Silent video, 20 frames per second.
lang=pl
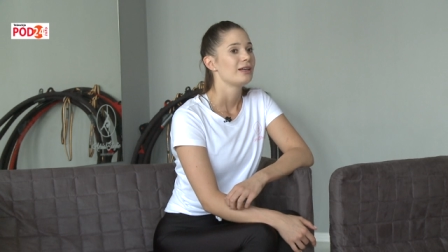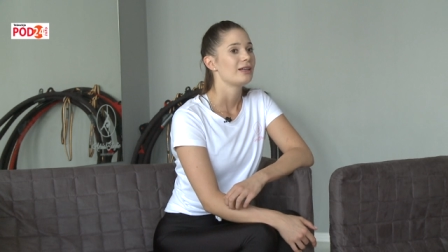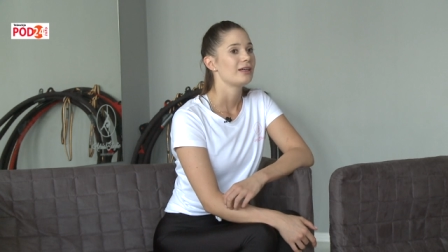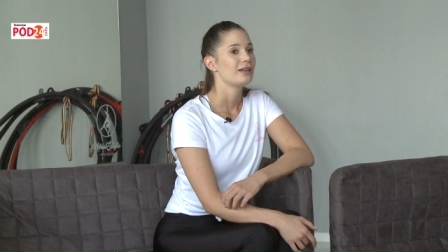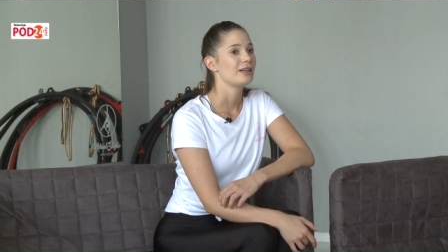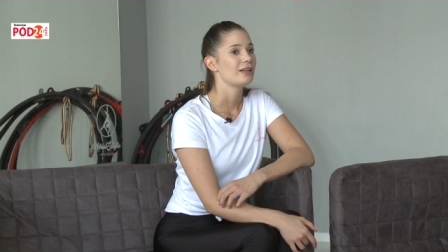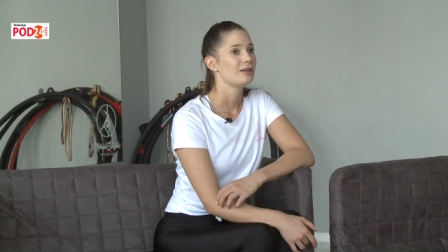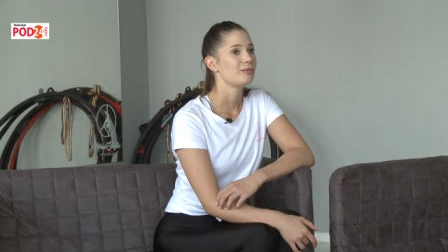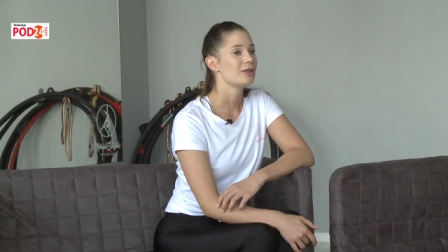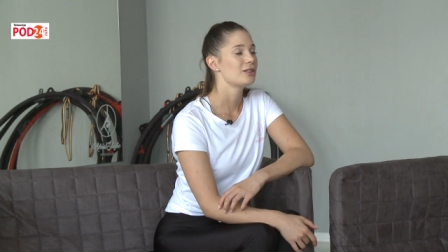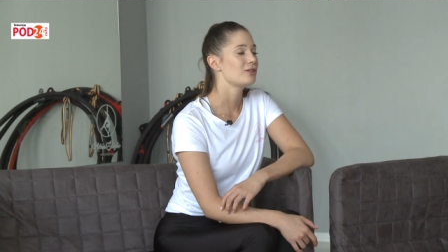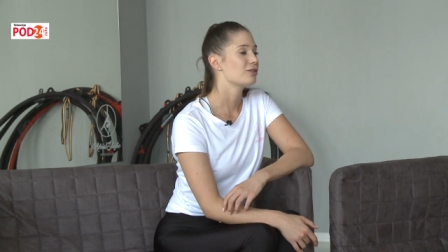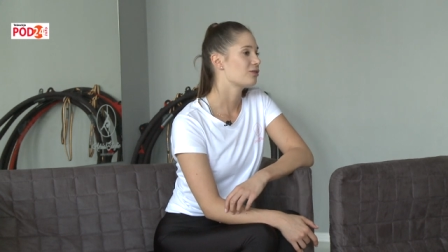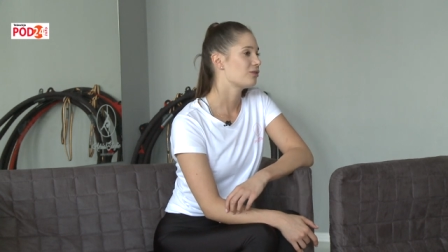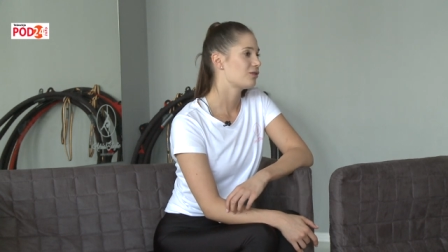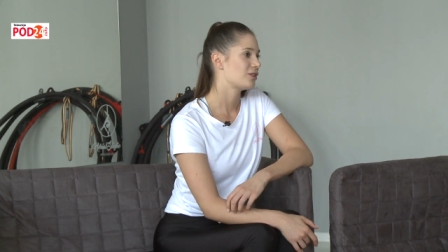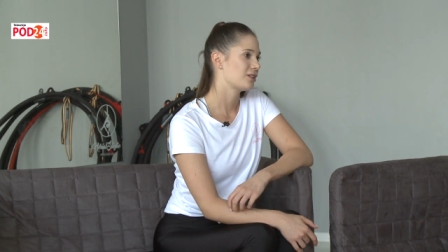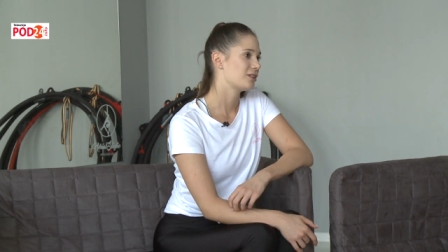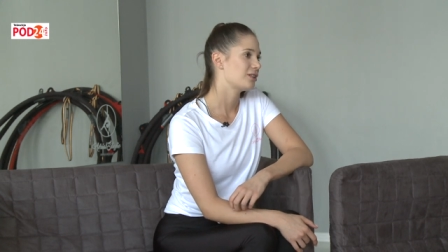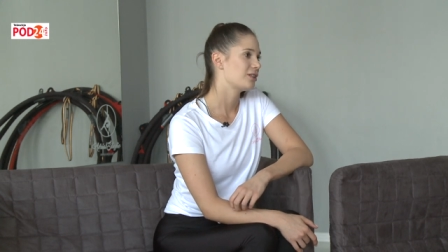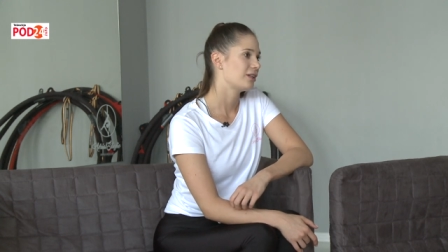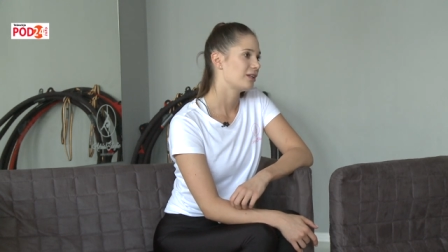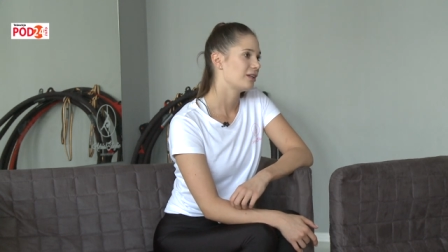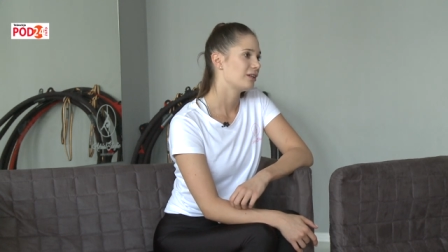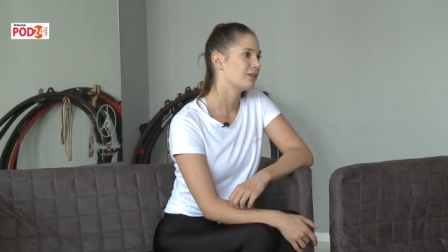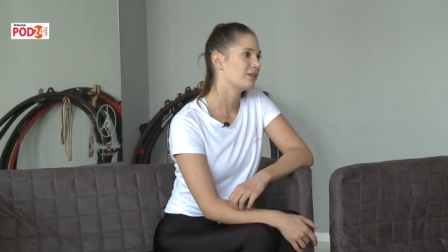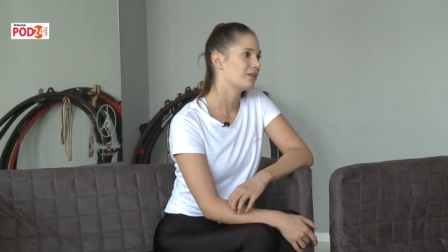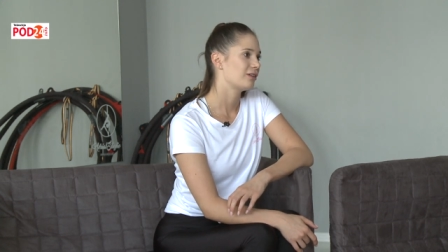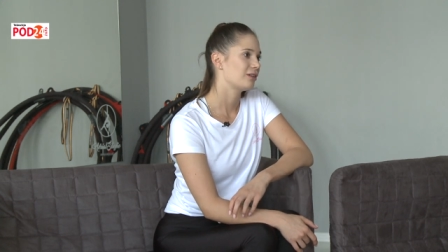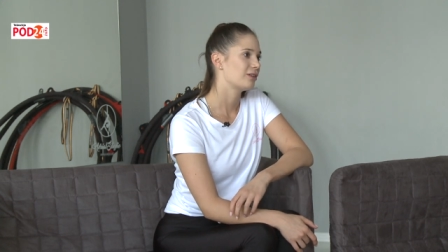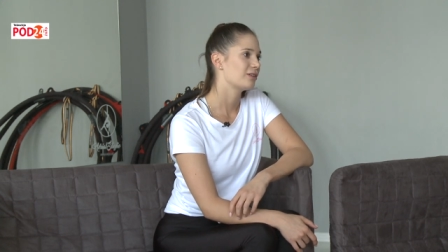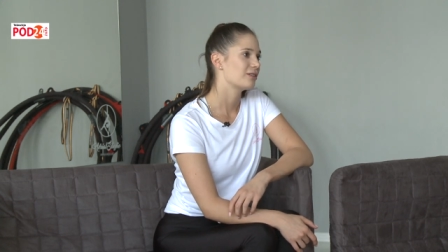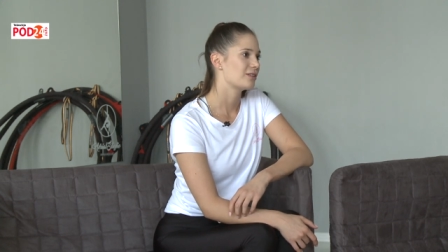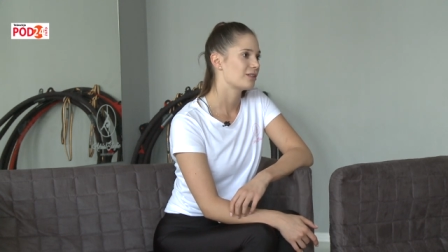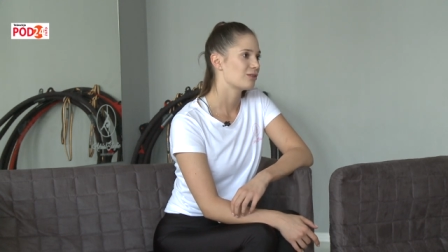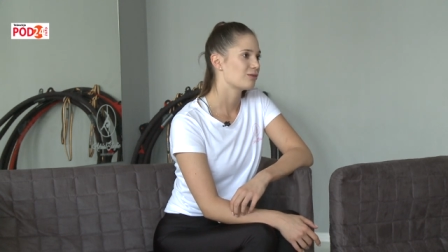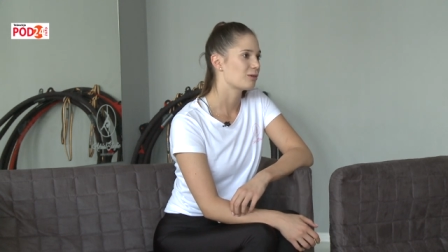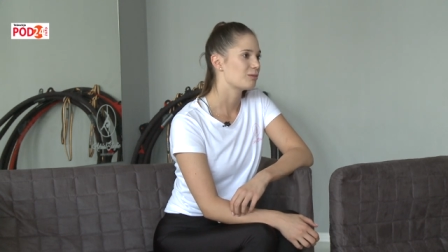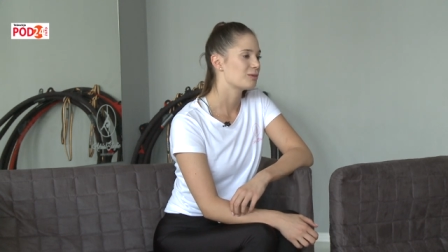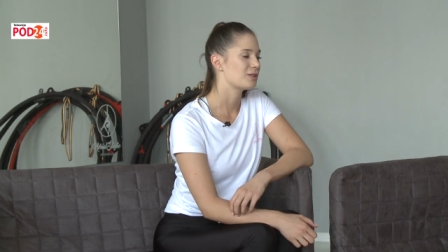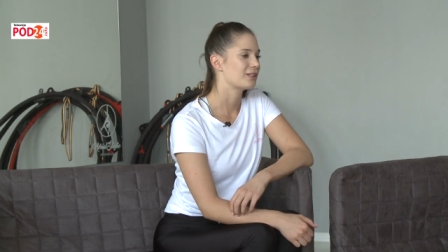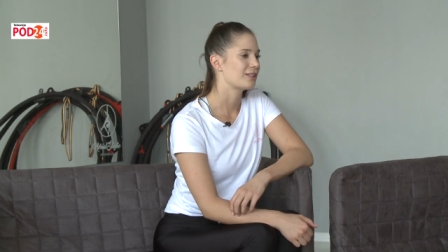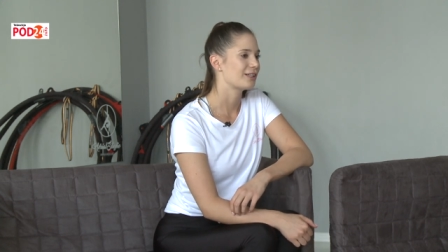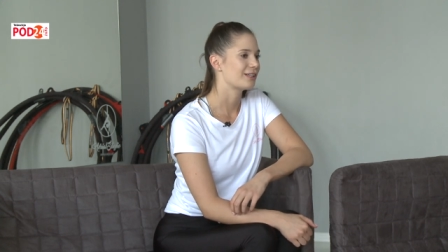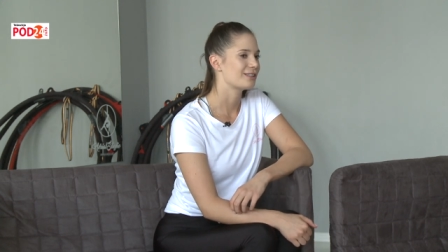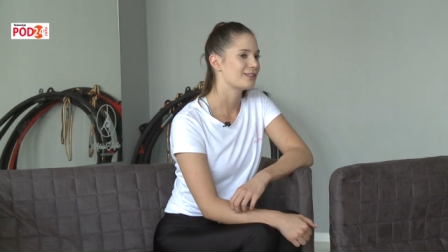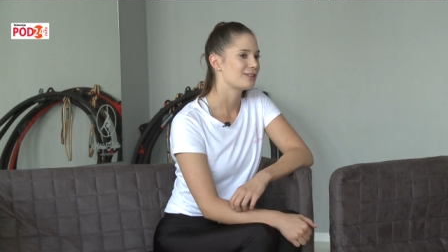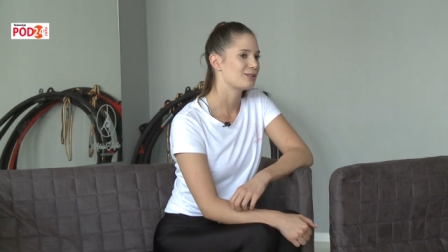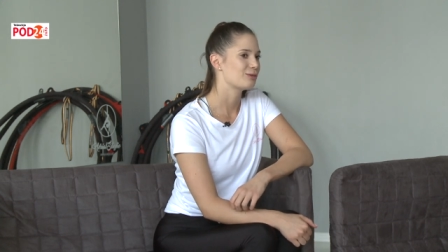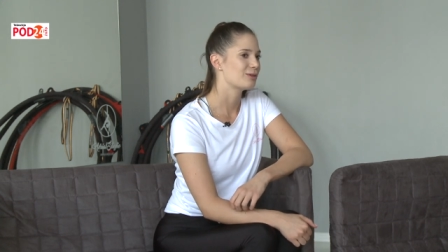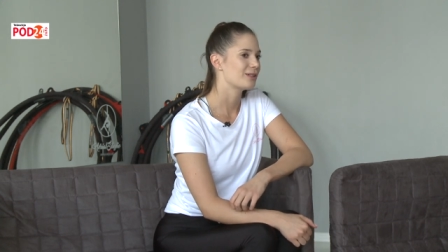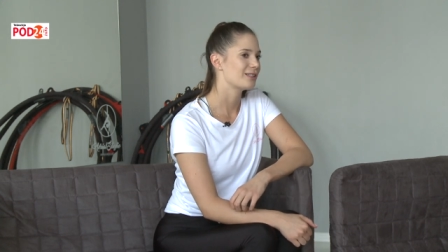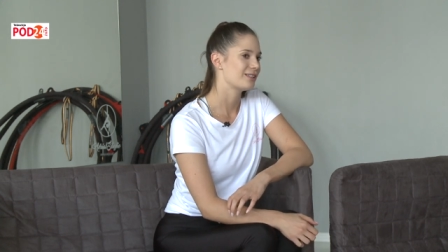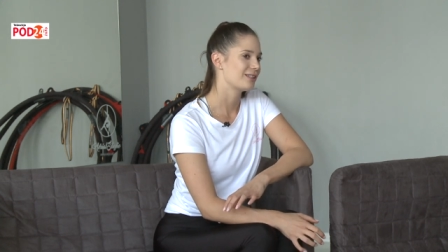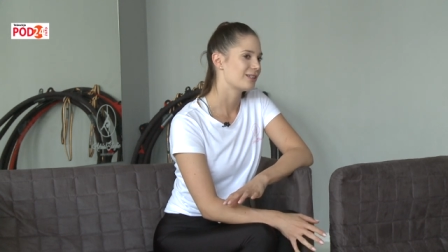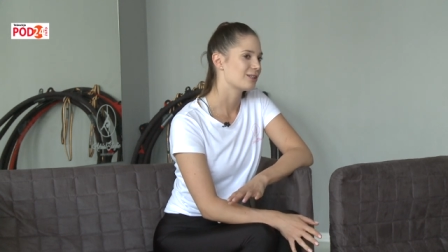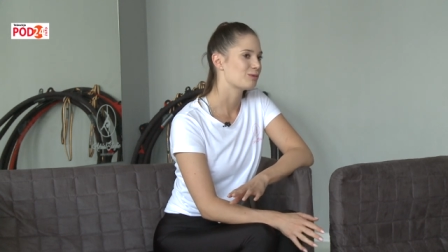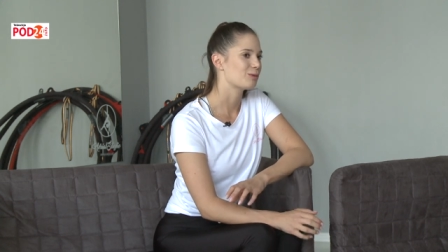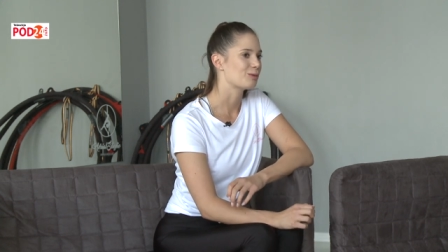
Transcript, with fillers: E, miesiąc wcześniej e, zdarzyła mi się taka sytuacja,